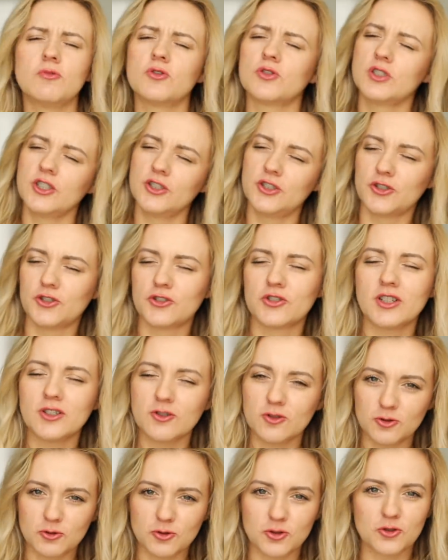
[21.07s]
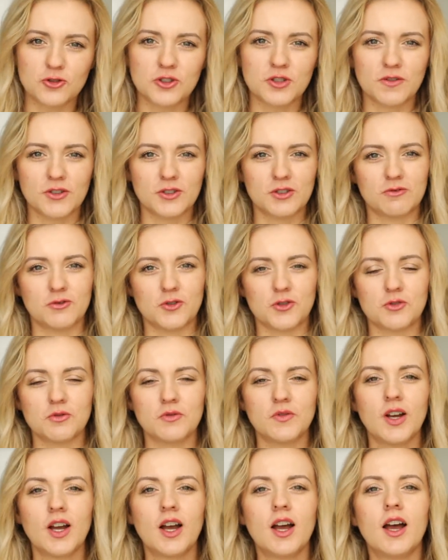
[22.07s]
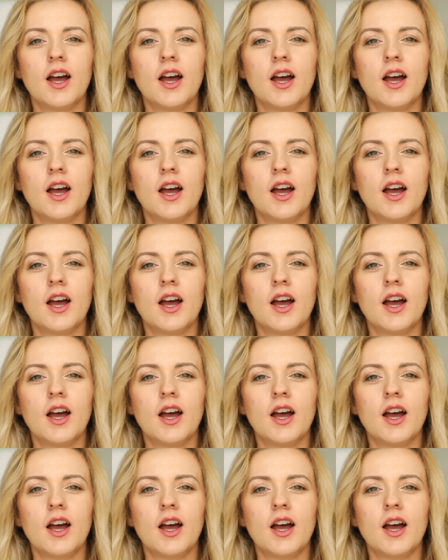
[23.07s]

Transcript: może nie 10, ale dość dużo odżywek do włosów.